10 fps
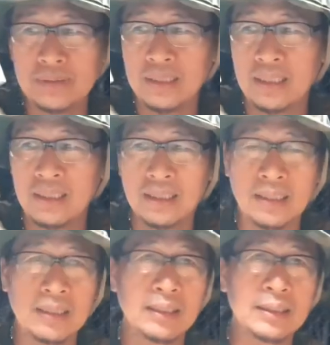isa
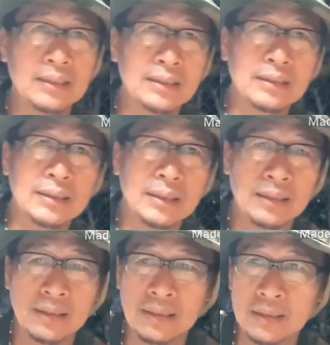at
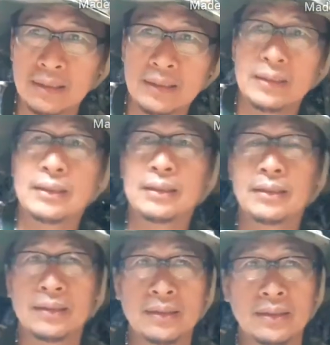uh,
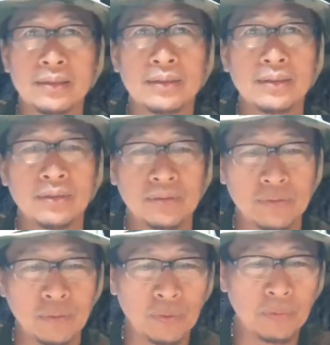
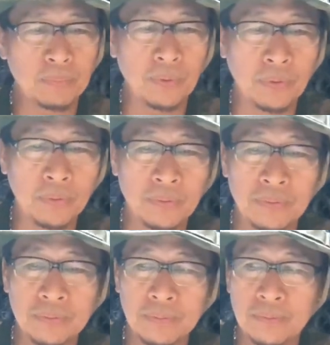siguro po
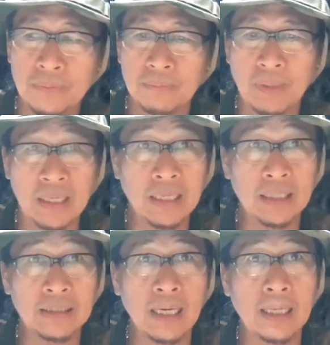
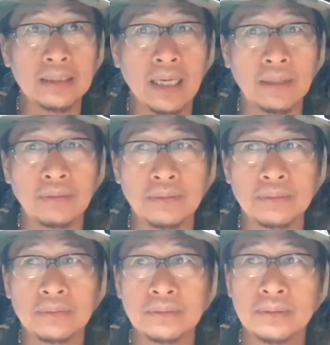mag-ingat na lang tayo
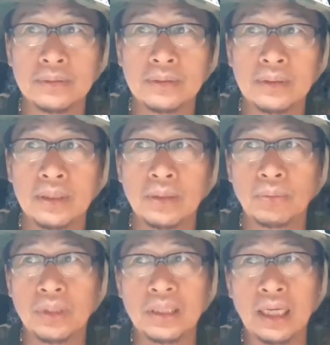
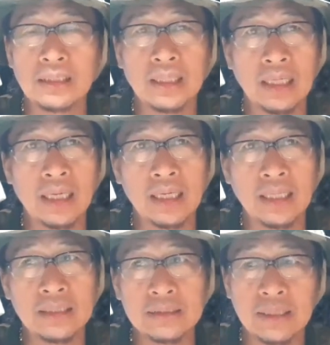huwag natin
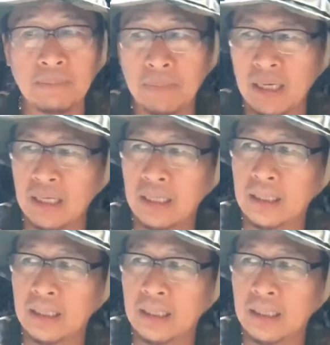ilagay sa mga